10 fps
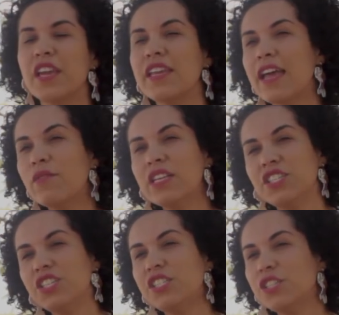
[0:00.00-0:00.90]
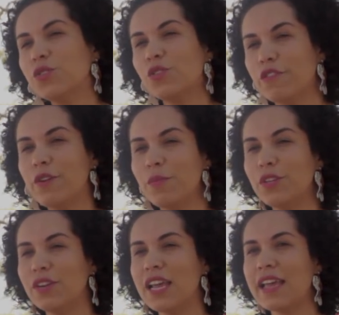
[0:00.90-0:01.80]
E aí quando a gente se juntou foi
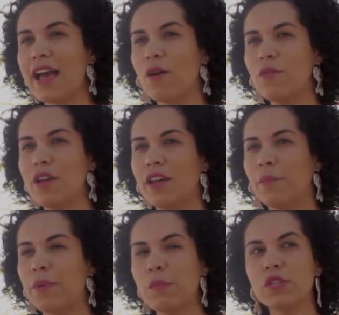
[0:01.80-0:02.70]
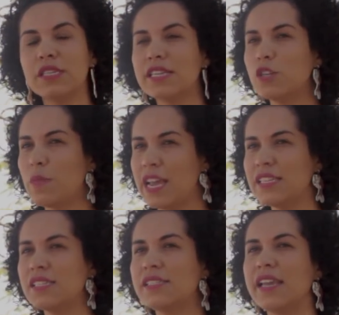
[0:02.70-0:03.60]
muito legal. Para mostrar assim, uma
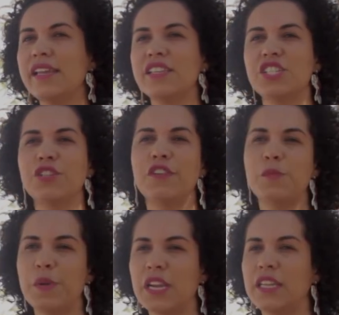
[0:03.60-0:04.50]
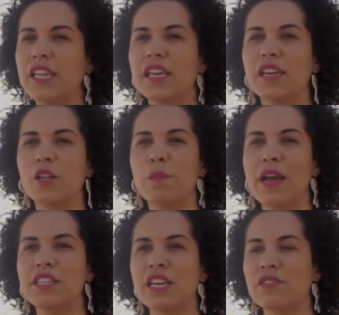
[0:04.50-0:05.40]
resistência, a gente fez piquenique aqui no
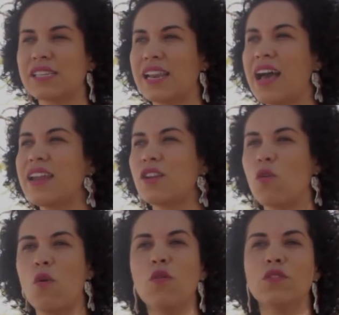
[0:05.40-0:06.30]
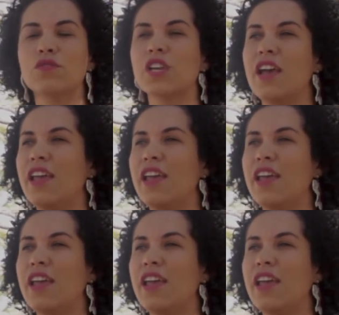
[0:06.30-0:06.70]
Parque de Águas Claras, encontros,